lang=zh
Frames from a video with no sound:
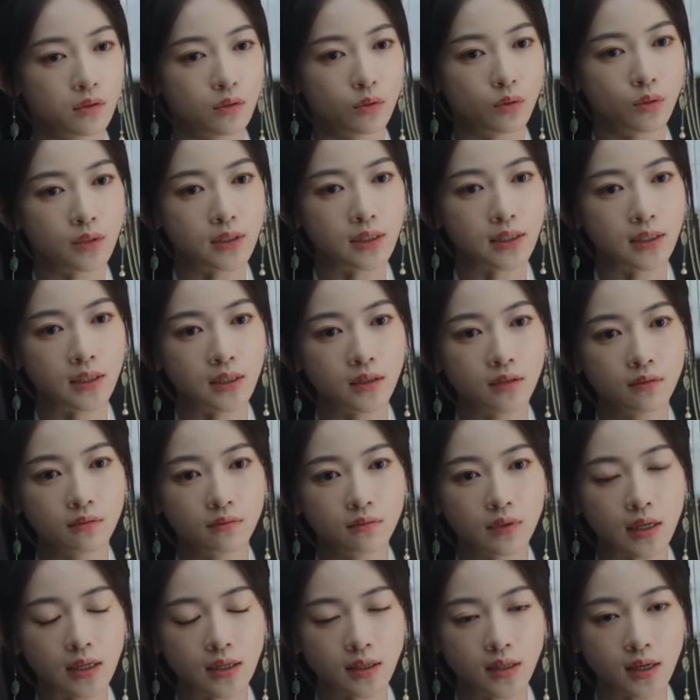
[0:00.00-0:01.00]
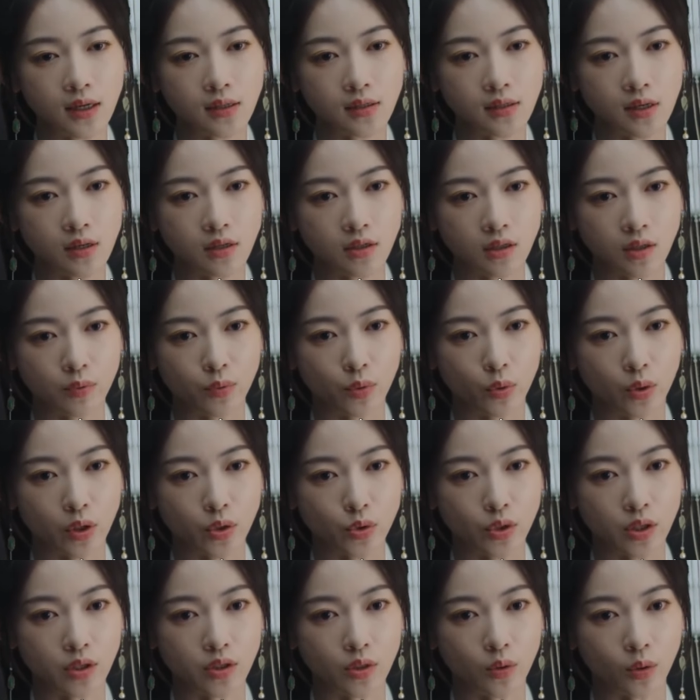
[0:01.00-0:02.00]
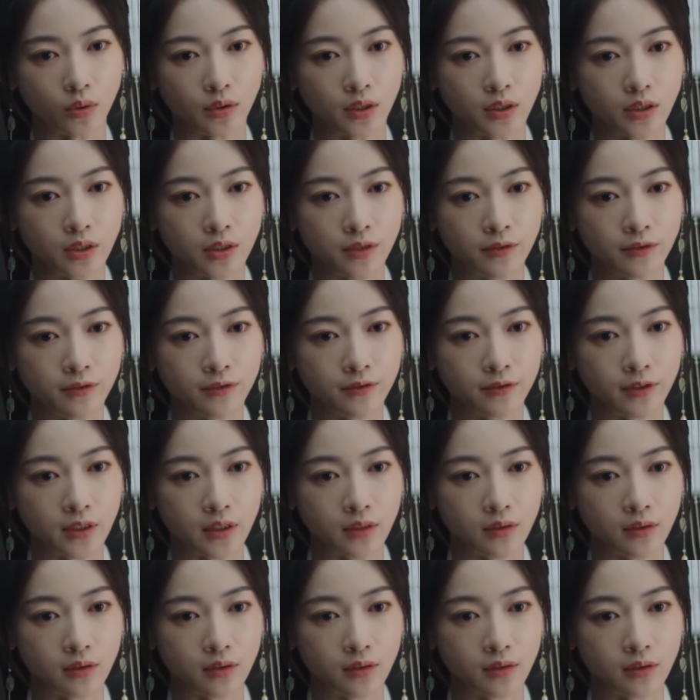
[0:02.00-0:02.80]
如今他应该暂时不会追究我的身